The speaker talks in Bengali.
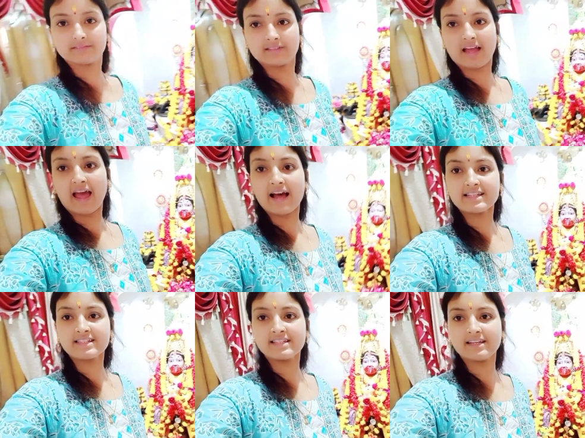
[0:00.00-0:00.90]
হ্যাঁ
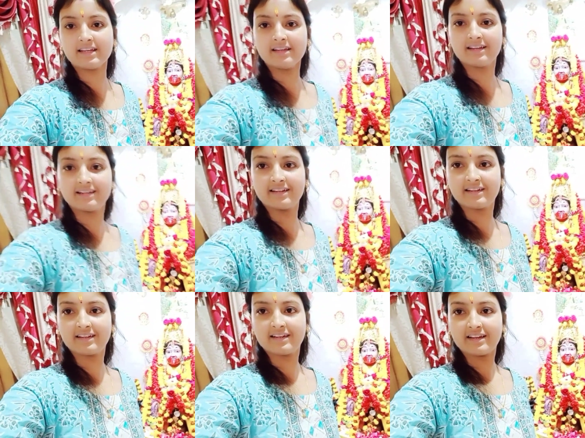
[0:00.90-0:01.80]
আসছি
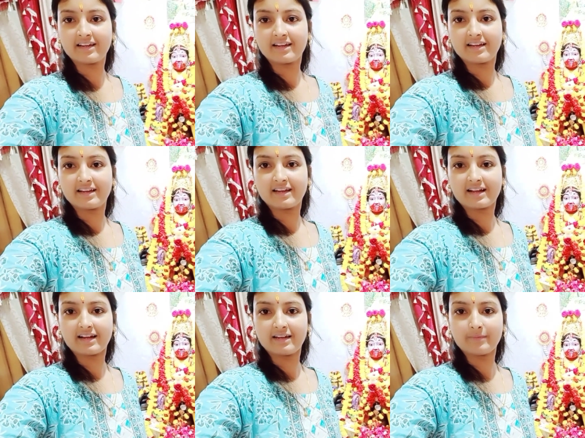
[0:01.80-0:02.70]

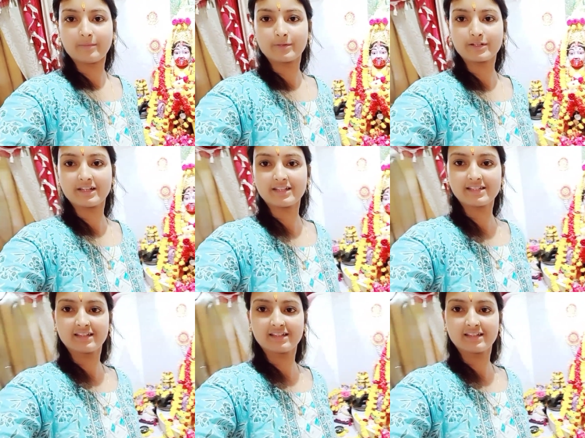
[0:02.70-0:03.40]
এখানে মা বসে আছে